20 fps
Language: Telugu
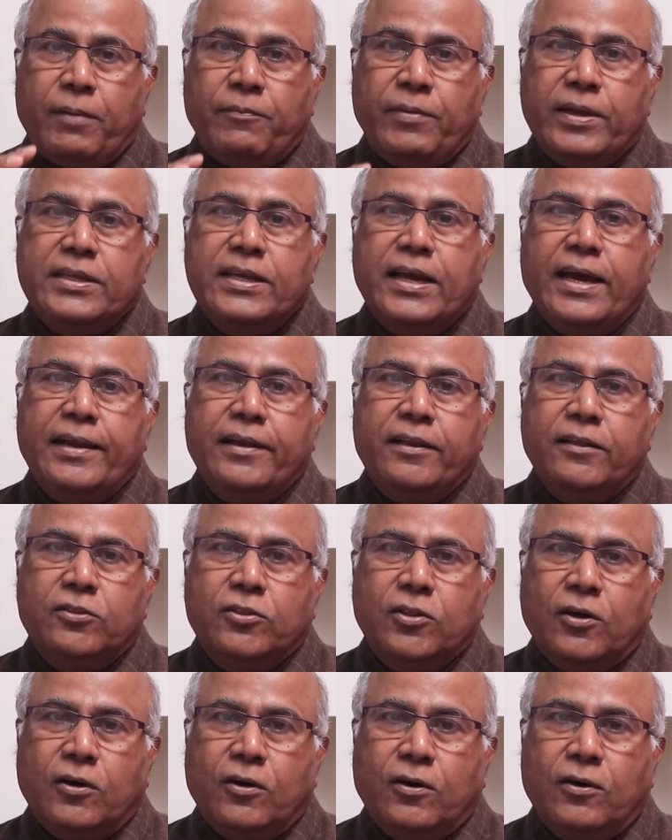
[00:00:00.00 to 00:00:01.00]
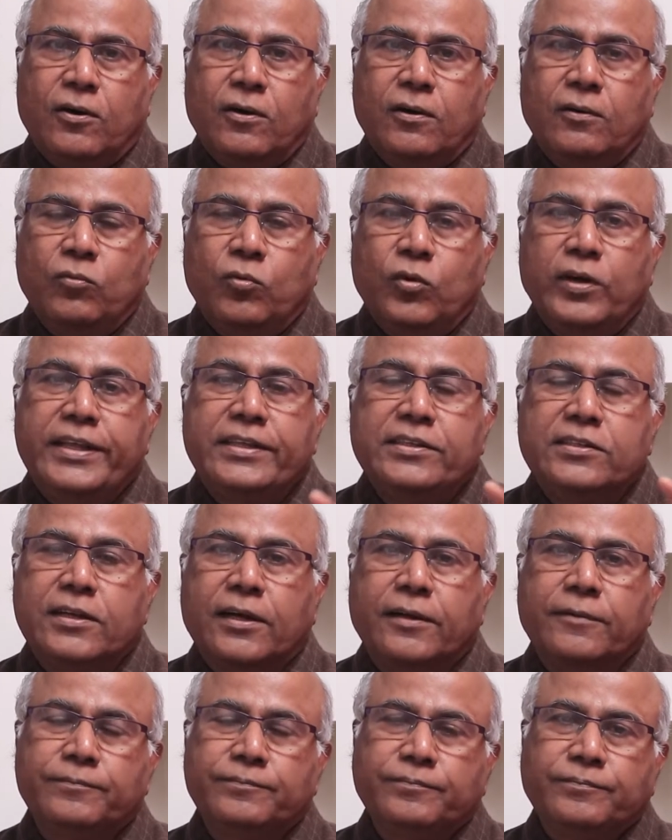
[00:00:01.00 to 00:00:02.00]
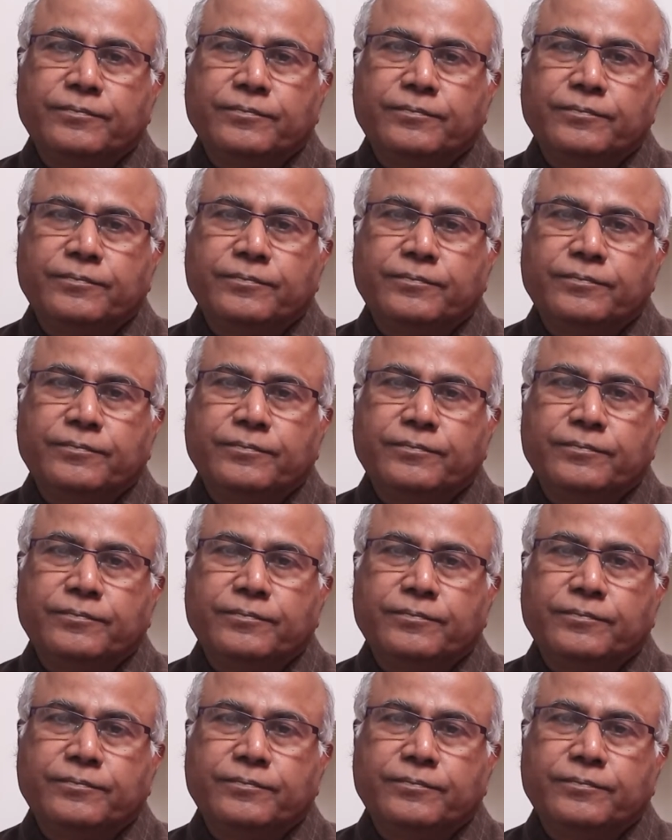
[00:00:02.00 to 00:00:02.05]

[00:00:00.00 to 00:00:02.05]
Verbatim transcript: మెజార్టీతో ఓడించాడు